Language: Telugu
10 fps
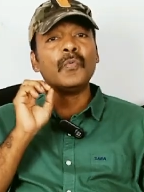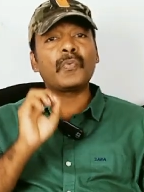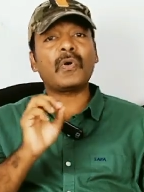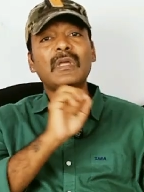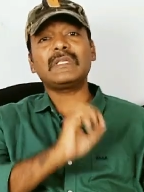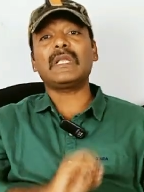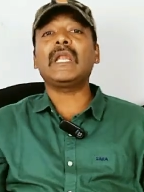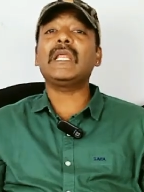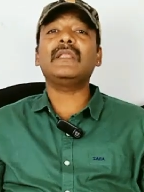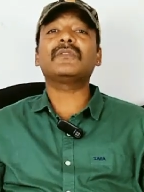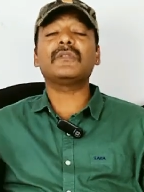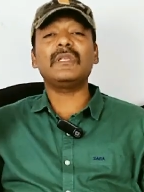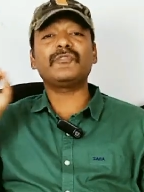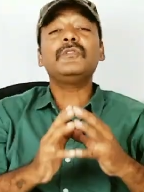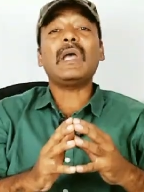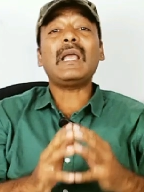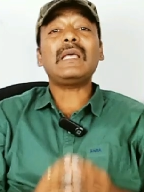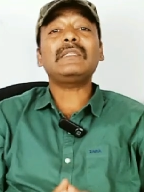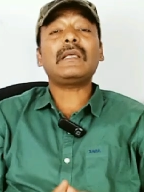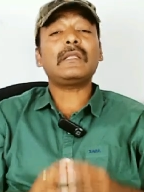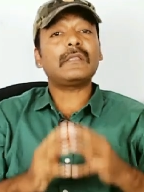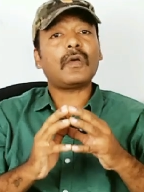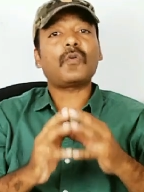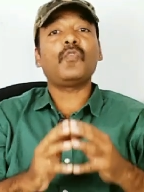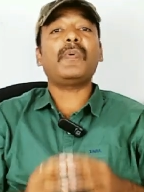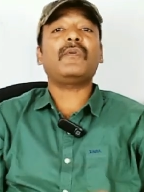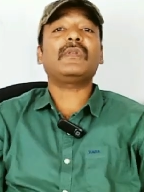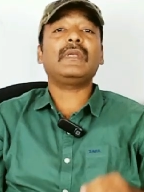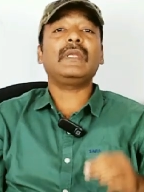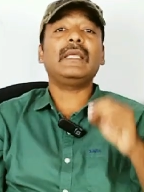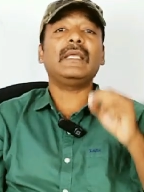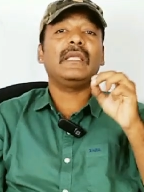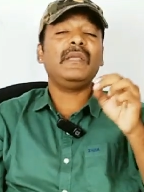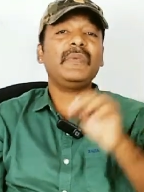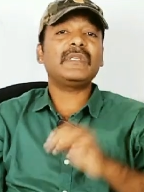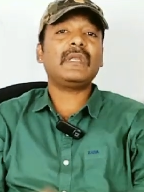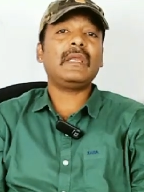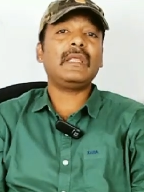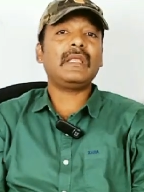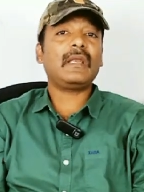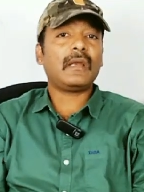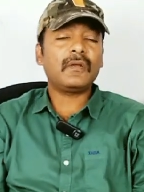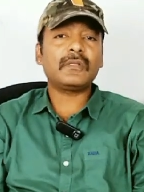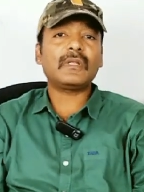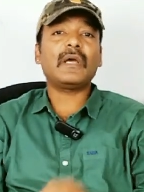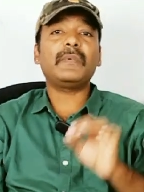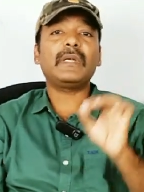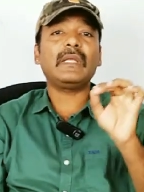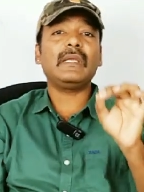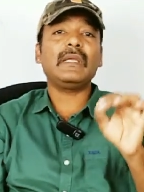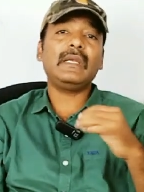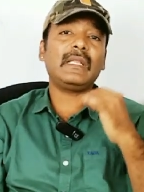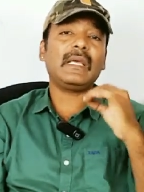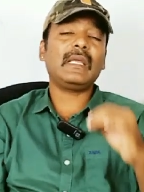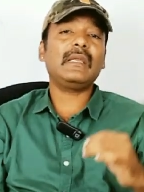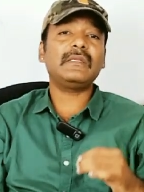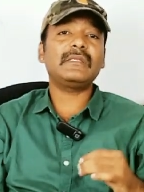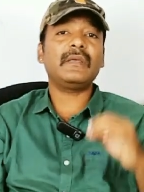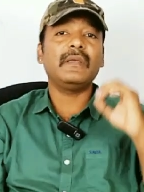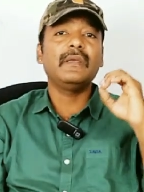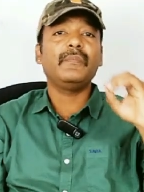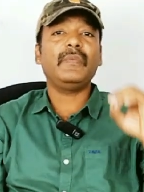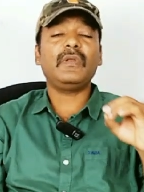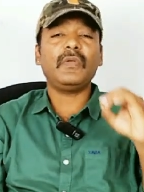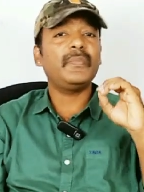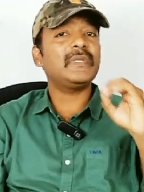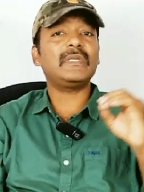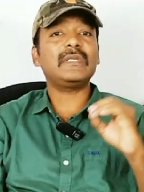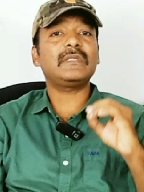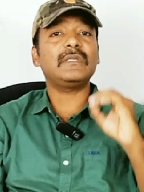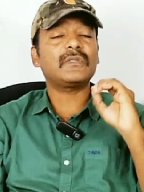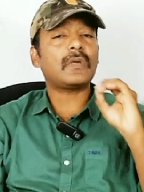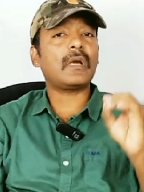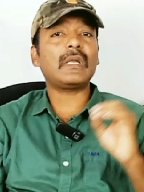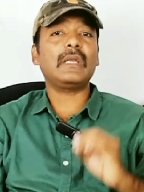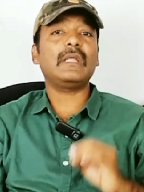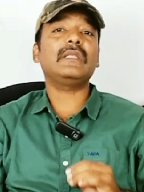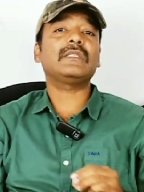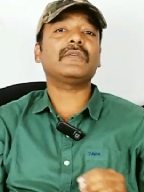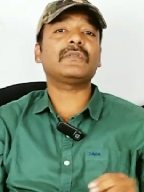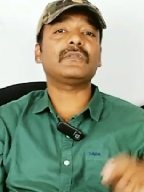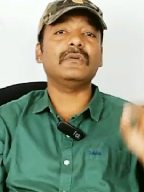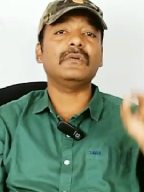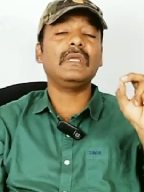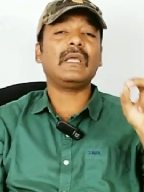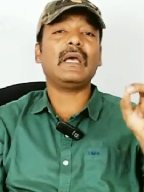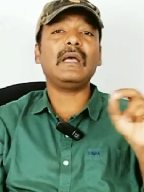ప్రొడక్షన్ అనేది ఇస్తుంది చాలా చాలా తక్కువ పవర్తోనే ఈ మిషన్ అనేది రన్ అవుతుంది కాబట్టి ఇంటి దగ్గర నుంచే మీరు ఈ బిజినెస్ని స్టార్ట్ అనేది చేయవచ్చు ఇక